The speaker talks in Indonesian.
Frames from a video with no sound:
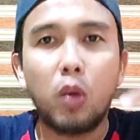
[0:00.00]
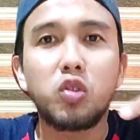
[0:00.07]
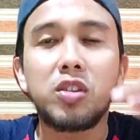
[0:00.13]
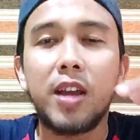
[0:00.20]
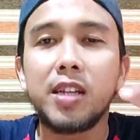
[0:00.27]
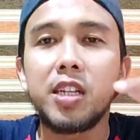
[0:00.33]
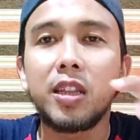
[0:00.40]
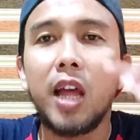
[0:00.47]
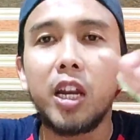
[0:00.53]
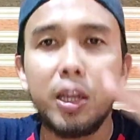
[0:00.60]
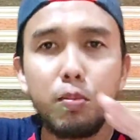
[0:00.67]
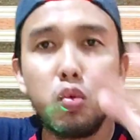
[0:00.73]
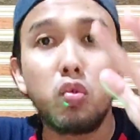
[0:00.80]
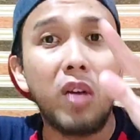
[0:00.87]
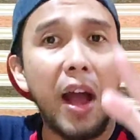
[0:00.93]
aku sengaja
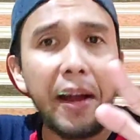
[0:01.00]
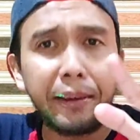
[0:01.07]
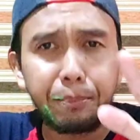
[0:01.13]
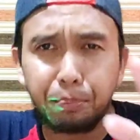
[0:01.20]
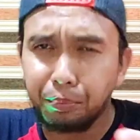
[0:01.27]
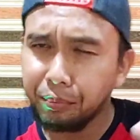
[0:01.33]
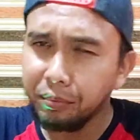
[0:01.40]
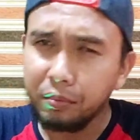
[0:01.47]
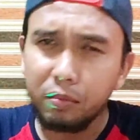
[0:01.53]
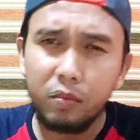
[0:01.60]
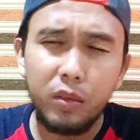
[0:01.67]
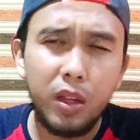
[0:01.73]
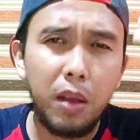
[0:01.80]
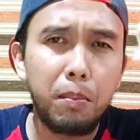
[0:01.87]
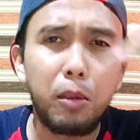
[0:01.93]
tadi buka
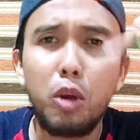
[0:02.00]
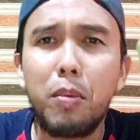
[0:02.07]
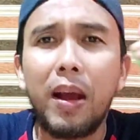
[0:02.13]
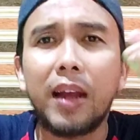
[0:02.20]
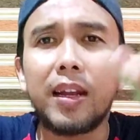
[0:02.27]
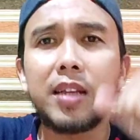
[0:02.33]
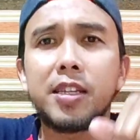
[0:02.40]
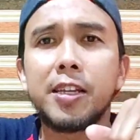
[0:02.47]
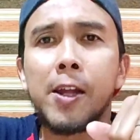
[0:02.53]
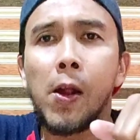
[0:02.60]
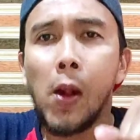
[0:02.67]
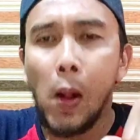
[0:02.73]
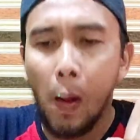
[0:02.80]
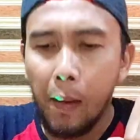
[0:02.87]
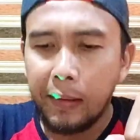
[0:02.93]
belum makan nasi
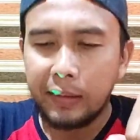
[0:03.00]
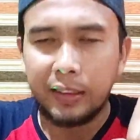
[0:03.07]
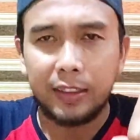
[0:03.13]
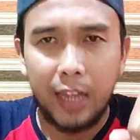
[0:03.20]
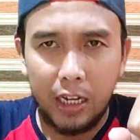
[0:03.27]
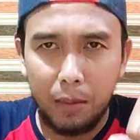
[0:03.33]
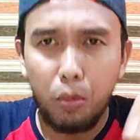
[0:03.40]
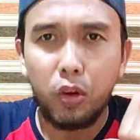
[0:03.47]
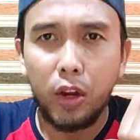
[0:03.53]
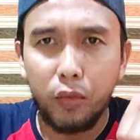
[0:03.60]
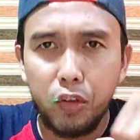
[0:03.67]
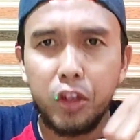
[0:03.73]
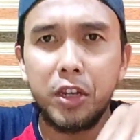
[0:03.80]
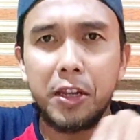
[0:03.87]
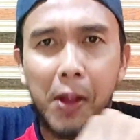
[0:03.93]
karena mau
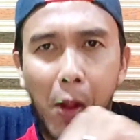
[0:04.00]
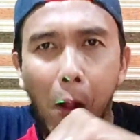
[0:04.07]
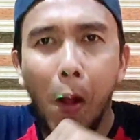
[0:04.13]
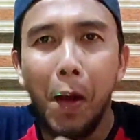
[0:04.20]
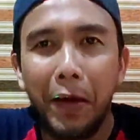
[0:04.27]
review ini